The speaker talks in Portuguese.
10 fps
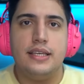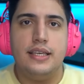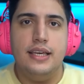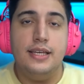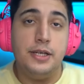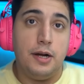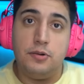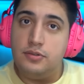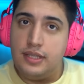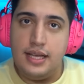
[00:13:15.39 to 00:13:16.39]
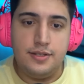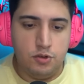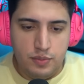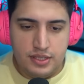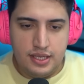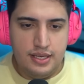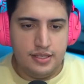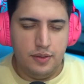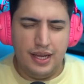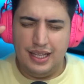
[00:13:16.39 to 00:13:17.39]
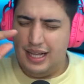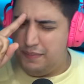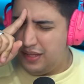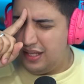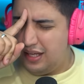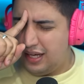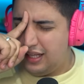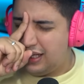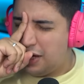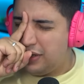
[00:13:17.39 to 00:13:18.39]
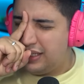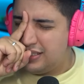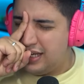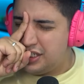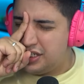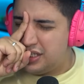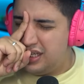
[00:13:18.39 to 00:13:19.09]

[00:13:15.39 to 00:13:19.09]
que já acontece em algumas skins. Então, aquela aquela K-47, acho